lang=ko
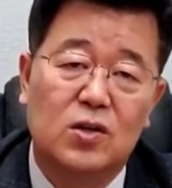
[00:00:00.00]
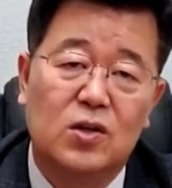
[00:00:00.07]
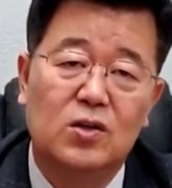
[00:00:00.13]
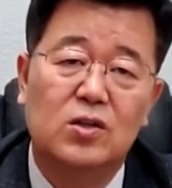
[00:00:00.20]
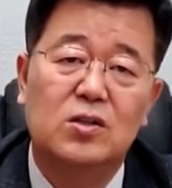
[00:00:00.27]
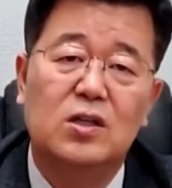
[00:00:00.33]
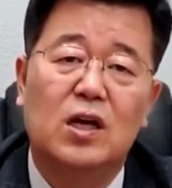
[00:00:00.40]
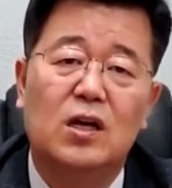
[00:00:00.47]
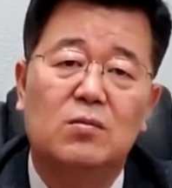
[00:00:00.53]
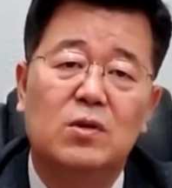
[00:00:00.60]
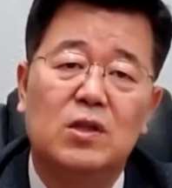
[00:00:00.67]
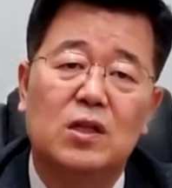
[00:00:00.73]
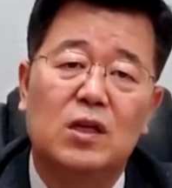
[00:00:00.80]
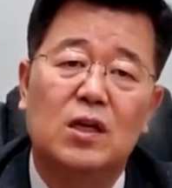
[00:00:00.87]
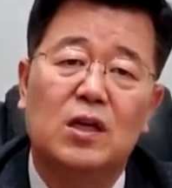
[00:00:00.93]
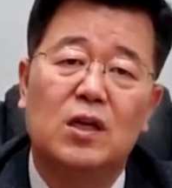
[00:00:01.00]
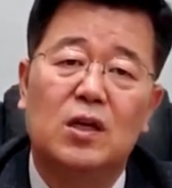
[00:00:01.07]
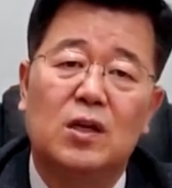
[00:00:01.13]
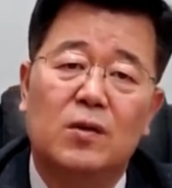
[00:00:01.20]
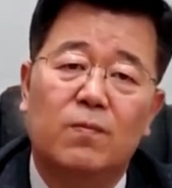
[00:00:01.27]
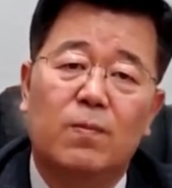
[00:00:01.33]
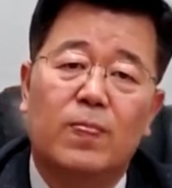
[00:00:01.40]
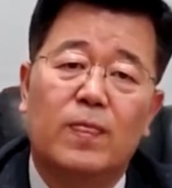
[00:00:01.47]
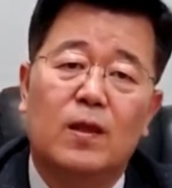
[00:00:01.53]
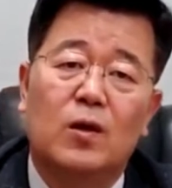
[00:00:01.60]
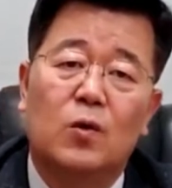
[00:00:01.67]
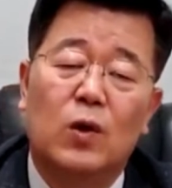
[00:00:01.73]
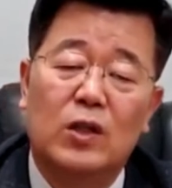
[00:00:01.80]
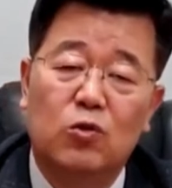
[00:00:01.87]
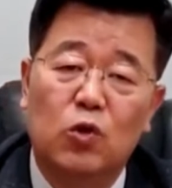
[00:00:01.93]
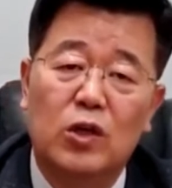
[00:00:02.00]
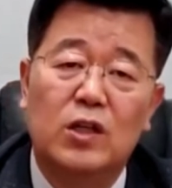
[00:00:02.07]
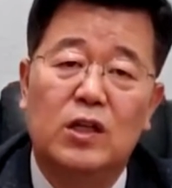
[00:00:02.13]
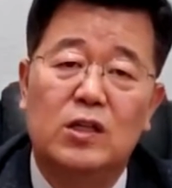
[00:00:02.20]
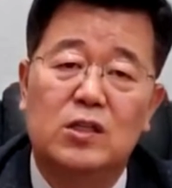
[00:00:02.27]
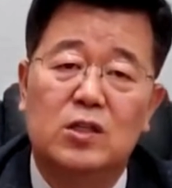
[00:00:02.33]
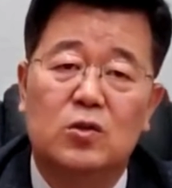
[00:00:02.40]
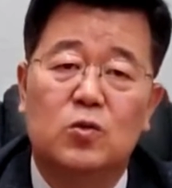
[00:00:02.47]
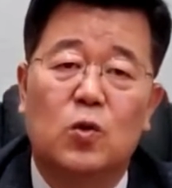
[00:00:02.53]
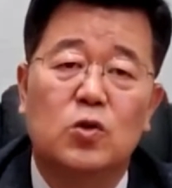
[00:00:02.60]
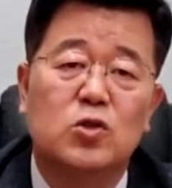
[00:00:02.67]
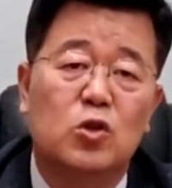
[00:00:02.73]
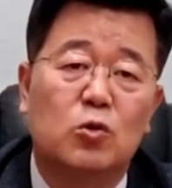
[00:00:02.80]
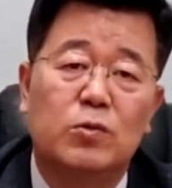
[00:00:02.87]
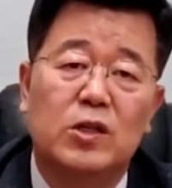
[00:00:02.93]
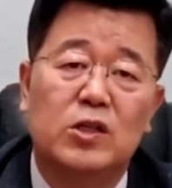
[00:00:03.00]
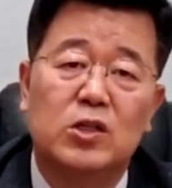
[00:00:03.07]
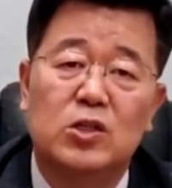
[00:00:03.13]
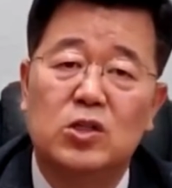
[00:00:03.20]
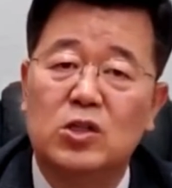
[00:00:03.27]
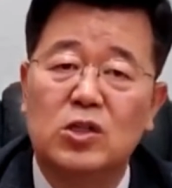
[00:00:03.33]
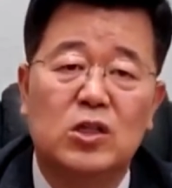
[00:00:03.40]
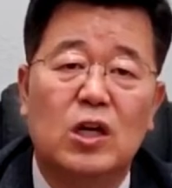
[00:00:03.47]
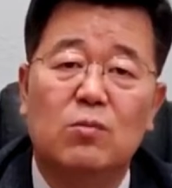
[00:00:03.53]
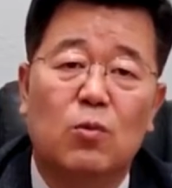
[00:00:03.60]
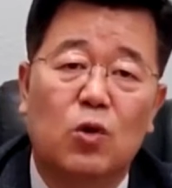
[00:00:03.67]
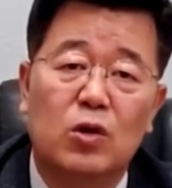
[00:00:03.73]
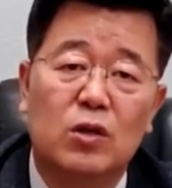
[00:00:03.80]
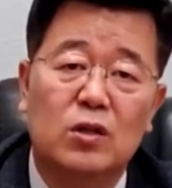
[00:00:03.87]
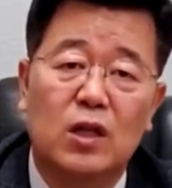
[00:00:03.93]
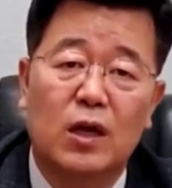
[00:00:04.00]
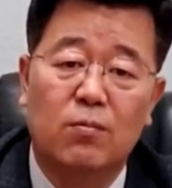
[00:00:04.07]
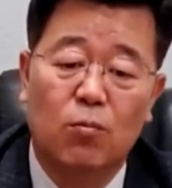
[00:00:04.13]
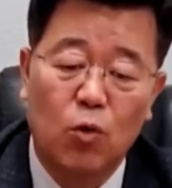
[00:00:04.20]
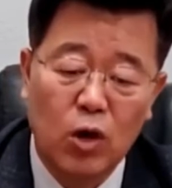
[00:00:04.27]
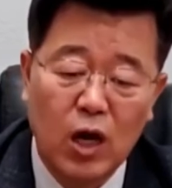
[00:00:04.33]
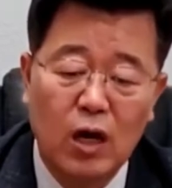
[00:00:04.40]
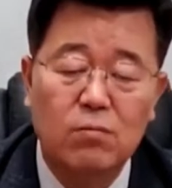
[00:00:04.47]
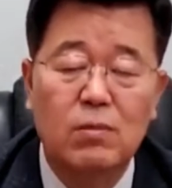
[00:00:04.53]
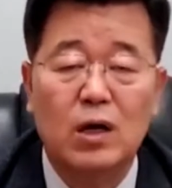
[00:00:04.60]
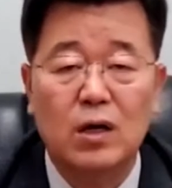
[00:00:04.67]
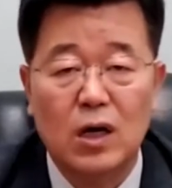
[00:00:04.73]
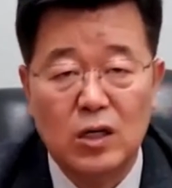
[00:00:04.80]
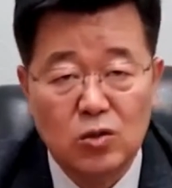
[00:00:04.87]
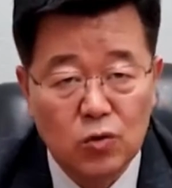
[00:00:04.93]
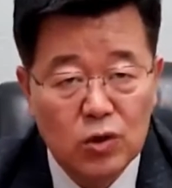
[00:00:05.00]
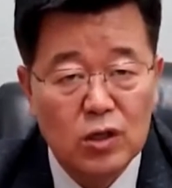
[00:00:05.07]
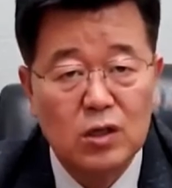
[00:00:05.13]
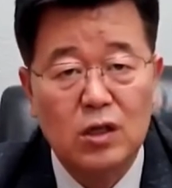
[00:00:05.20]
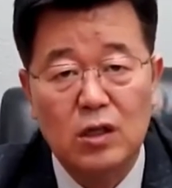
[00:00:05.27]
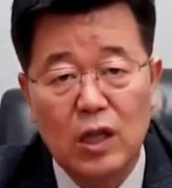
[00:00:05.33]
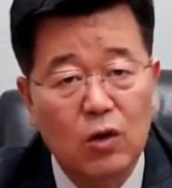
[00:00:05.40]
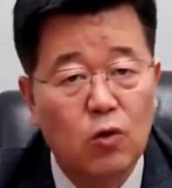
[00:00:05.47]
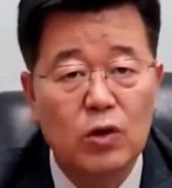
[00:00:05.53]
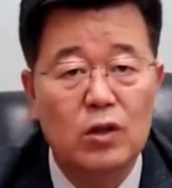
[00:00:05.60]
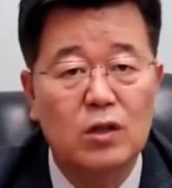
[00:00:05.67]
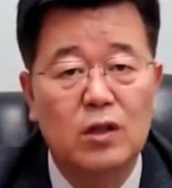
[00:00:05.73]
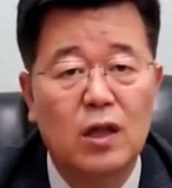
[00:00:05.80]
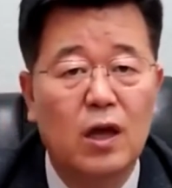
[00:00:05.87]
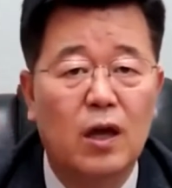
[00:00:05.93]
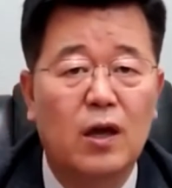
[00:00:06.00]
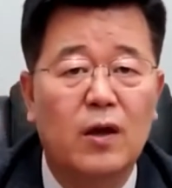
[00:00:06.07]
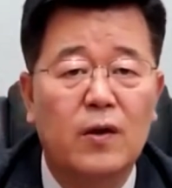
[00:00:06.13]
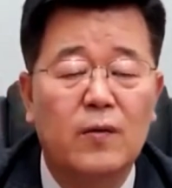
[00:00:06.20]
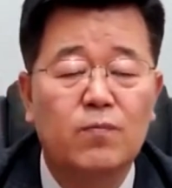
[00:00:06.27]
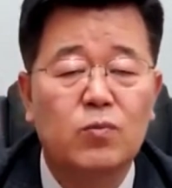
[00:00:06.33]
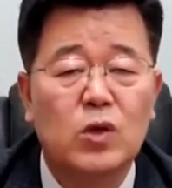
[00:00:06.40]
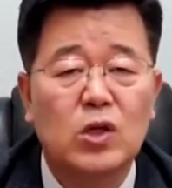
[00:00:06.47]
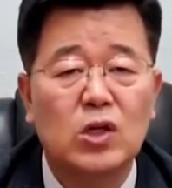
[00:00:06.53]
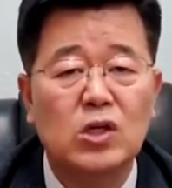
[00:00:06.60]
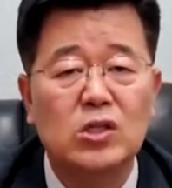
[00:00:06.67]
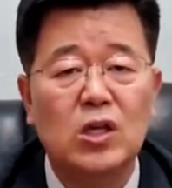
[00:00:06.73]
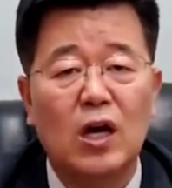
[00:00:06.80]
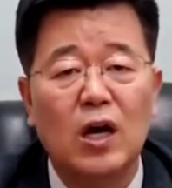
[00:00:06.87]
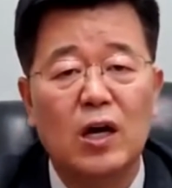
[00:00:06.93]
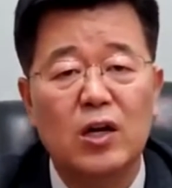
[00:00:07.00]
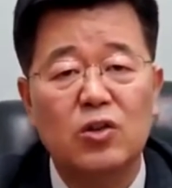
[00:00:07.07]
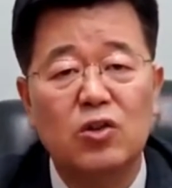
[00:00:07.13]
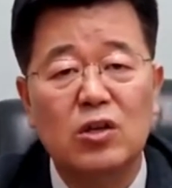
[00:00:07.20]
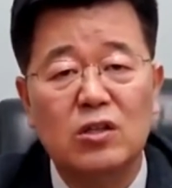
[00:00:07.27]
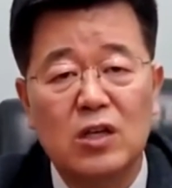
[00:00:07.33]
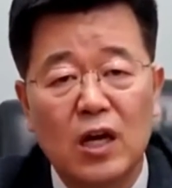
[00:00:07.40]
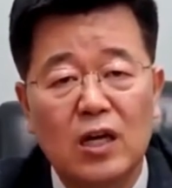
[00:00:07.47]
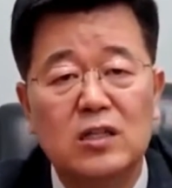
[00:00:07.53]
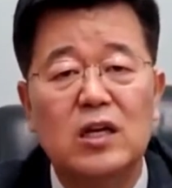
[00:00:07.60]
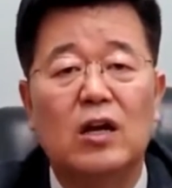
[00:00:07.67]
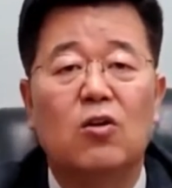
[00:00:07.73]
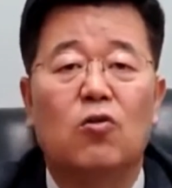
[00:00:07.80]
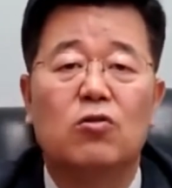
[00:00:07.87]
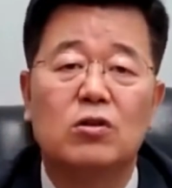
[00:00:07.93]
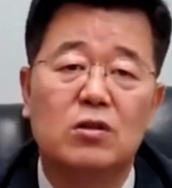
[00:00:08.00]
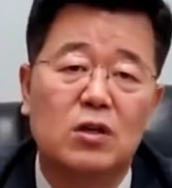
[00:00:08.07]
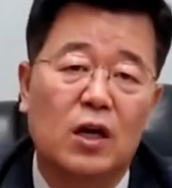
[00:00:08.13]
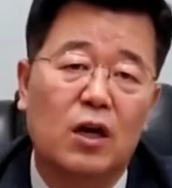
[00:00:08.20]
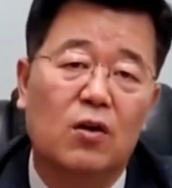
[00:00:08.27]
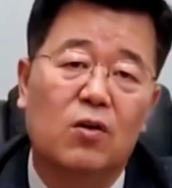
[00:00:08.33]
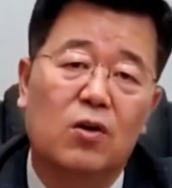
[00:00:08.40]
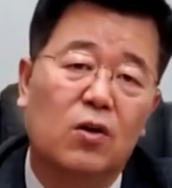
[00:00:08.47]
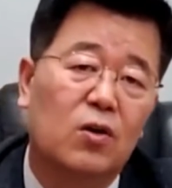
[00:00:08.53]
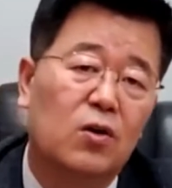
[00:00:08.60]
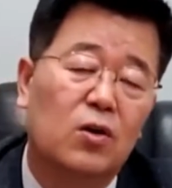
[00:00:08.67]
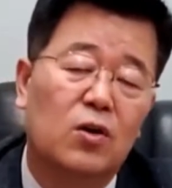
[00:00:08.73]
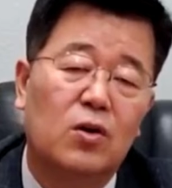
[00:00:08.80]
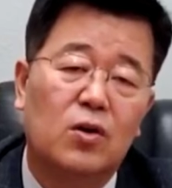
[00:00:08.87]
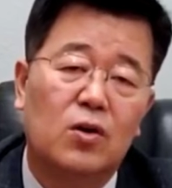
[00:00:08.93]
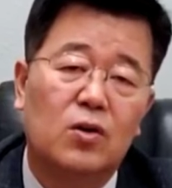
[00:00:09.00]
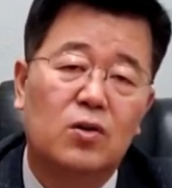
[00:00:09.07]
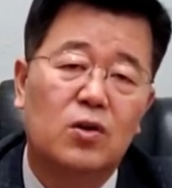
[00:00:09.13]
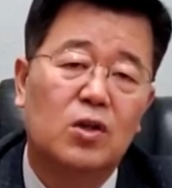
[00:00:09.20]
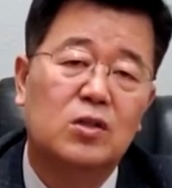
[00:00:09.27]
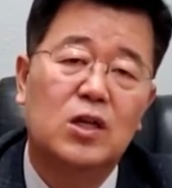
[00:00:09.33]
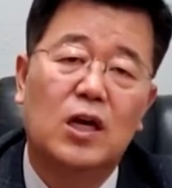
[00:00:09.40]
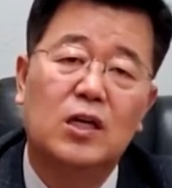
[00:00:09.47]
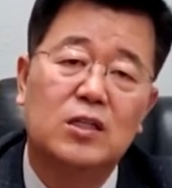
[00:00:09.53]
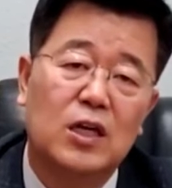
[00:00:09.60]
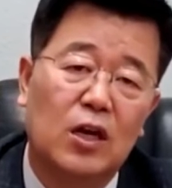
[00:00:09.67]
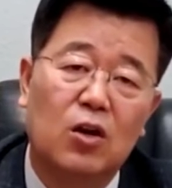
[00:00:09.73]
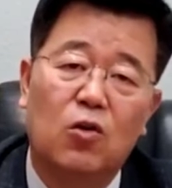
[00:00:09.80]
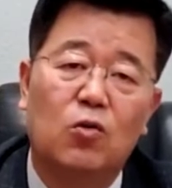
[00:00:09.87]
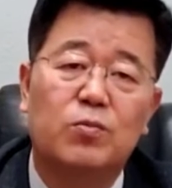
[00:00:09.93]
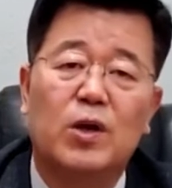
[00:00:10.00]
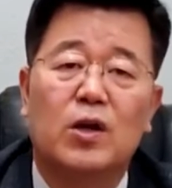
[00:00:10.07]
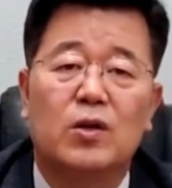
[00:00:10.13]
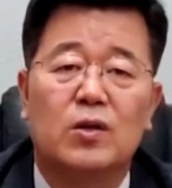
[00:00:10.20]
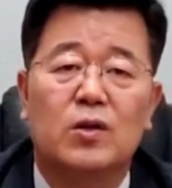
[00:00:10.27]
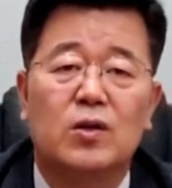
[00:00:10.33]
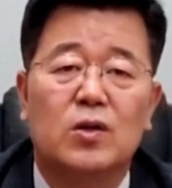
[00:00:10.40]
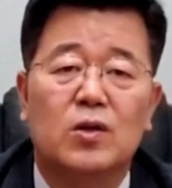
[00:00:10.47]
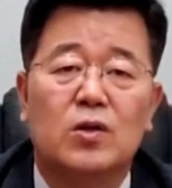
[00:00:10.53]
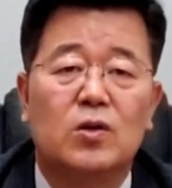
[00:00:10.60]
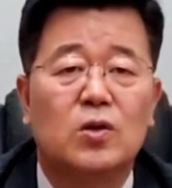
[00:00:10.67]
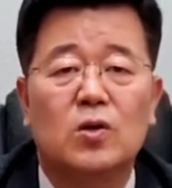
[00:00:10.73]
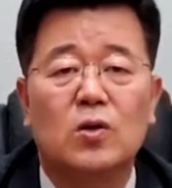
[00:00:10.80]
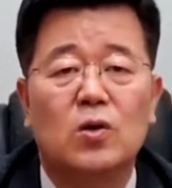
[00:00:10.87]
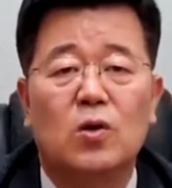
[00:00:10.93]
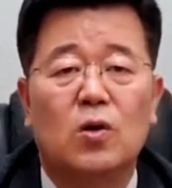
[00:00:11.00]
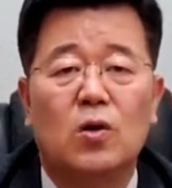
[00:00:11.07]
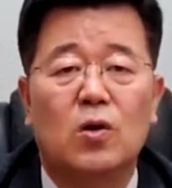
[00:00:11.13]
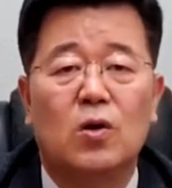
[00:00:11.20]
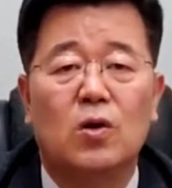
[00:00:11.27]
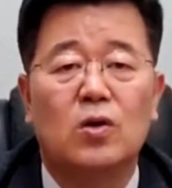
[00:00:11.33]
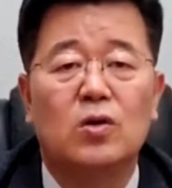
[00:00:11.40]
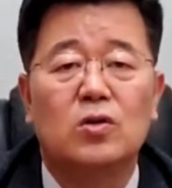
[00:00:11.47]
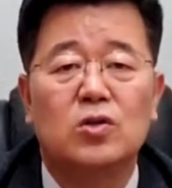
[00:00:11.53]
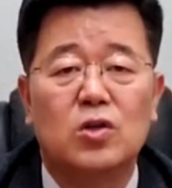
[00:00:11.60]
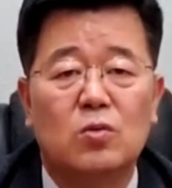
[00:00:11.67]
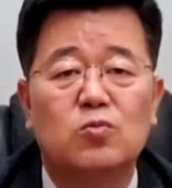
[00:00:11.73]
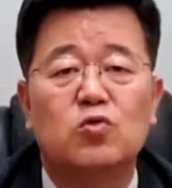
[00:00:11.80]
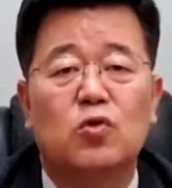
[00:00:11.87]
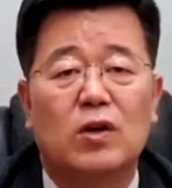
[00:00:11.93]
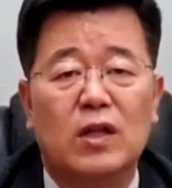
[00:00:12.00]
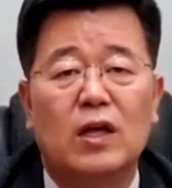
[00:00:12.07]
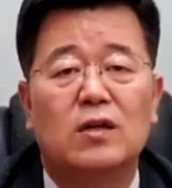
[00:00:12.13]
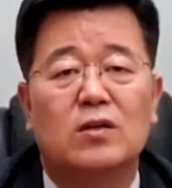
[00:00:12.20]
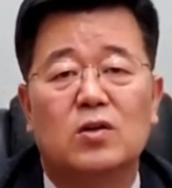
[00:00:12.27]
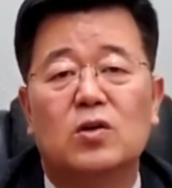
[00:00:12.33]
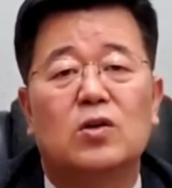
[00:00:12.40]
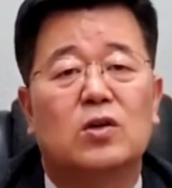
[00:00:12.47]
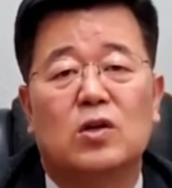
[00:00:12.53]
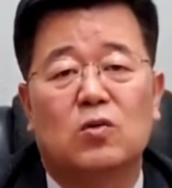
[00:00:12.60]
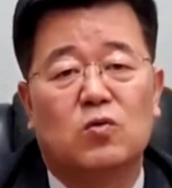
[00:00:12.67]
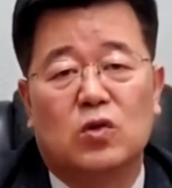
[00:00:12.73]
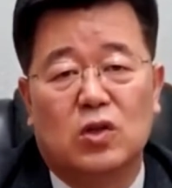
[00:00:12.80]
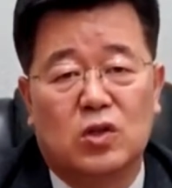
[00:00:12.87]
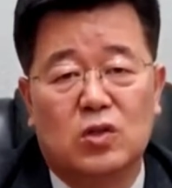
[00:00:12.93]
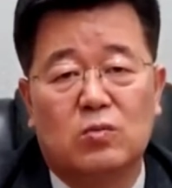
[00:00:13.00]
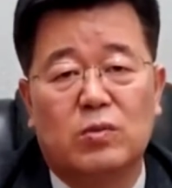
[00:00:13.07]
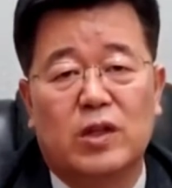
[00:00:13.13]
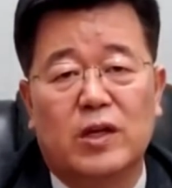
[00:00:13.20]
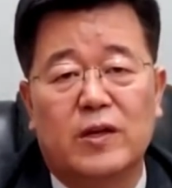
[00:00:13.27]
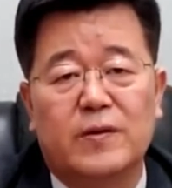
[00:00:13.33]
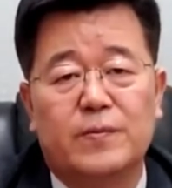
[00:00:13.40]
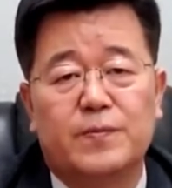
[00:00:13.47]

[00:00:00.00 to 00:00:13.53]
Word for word: 어떤 사람은 이 화토에 대해서, 고스톱에 대해서 전혀 잘 모르는데, 모양만 가지고 이렇게 내고 있는데, 이상하게 뒷장이 잘 나오는 거예요. 뒷장이 잘 나오면 그걸로 점수가 나는 그런 경우들이 있습니다.